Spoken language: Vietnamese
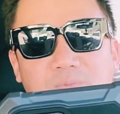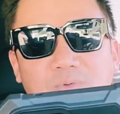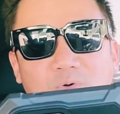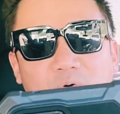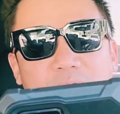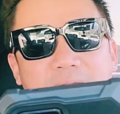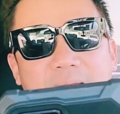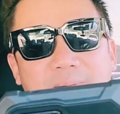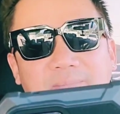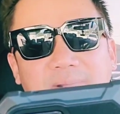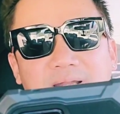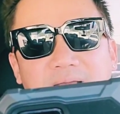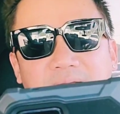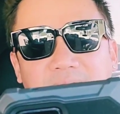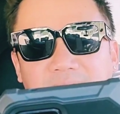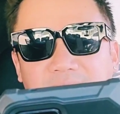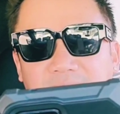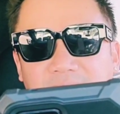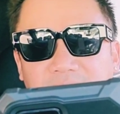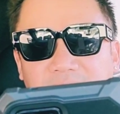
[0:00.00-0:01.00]
của Đàm Vĩnh
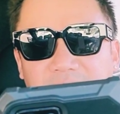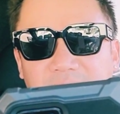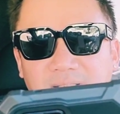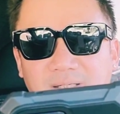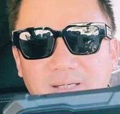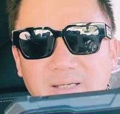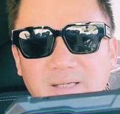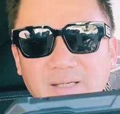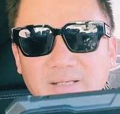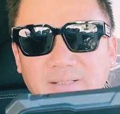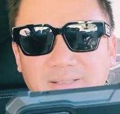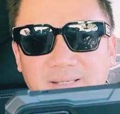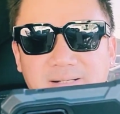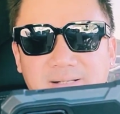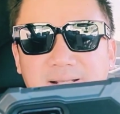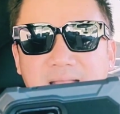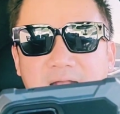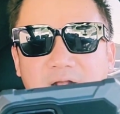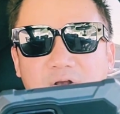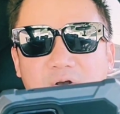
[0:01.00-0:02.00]
Hưng.
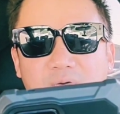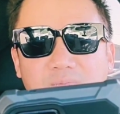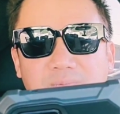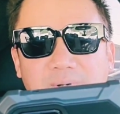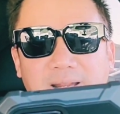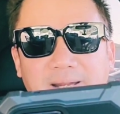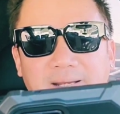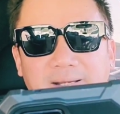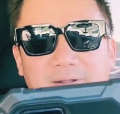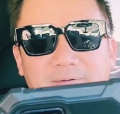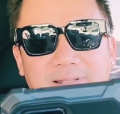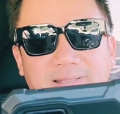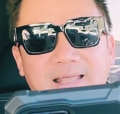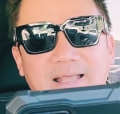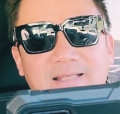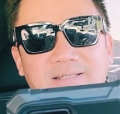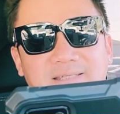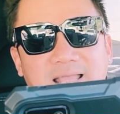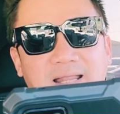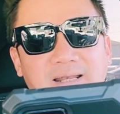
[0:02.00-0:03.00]
Những ca khúc này đều là
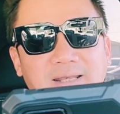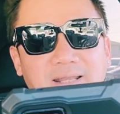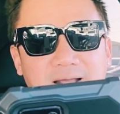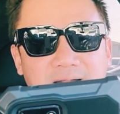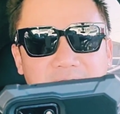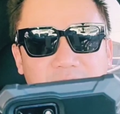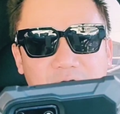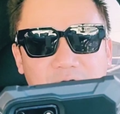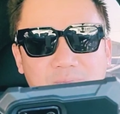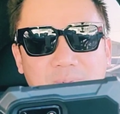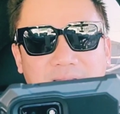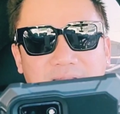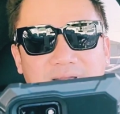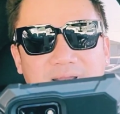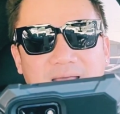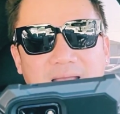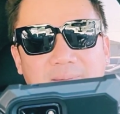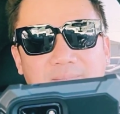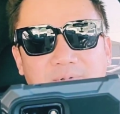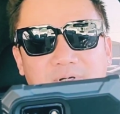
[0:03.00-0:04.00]
tài sản lớn của Mr.
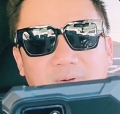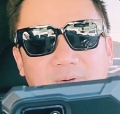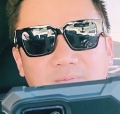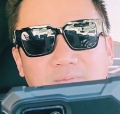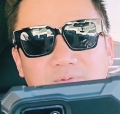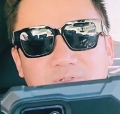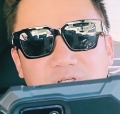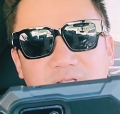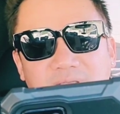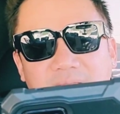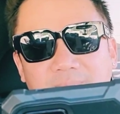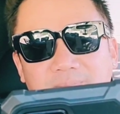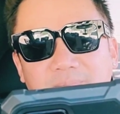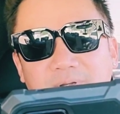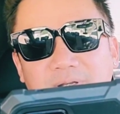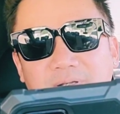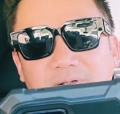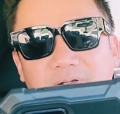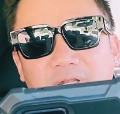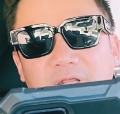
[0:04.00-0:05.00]
Đàm trong sự nghiệp
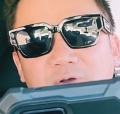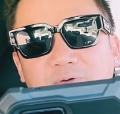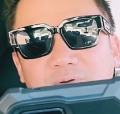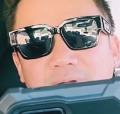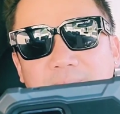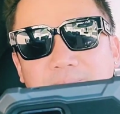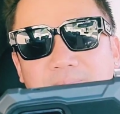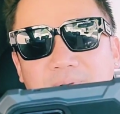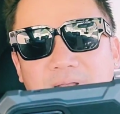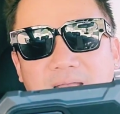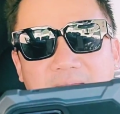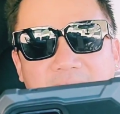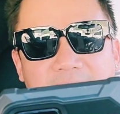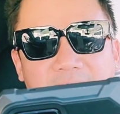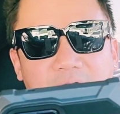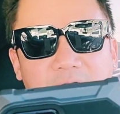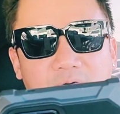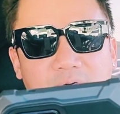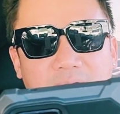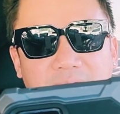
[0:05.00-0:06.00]
nhiều năm ca
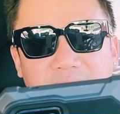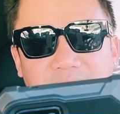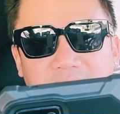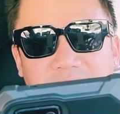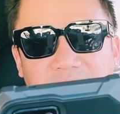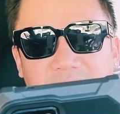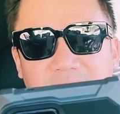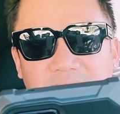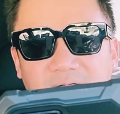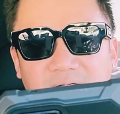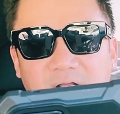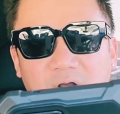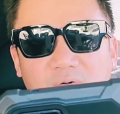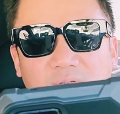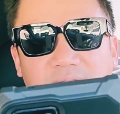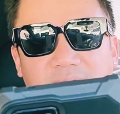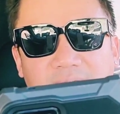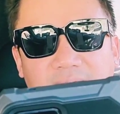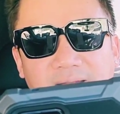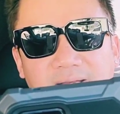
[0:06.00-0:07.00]
hát của anh.
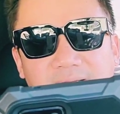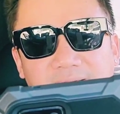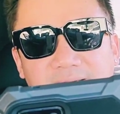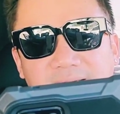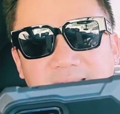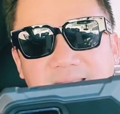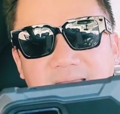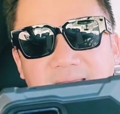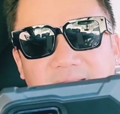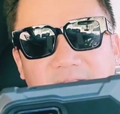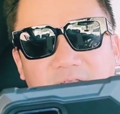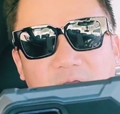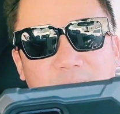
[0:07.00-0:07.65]
Cụ thể, nữ đại gia này cho